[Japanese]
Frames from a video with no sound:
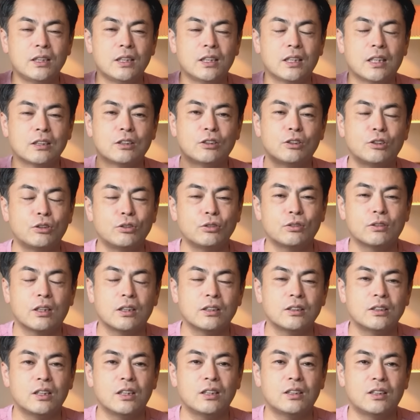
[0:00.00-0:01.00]
生活習
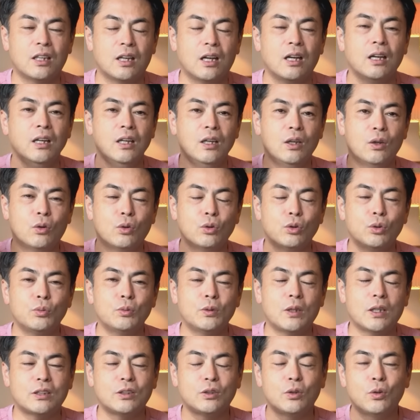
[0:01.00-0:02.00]
慣していったら子
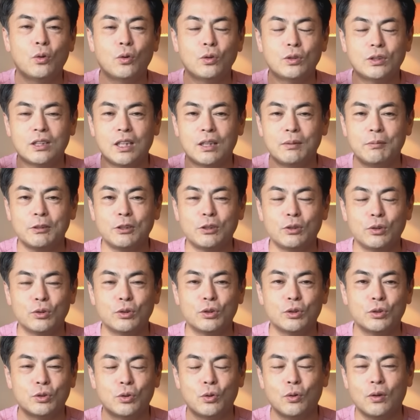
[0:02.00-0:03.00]
供たち呪っちゃいます
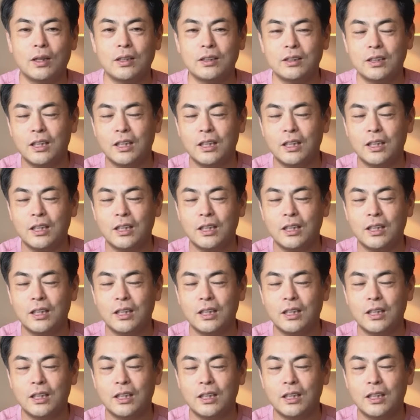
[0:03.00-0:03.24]
よっていう動画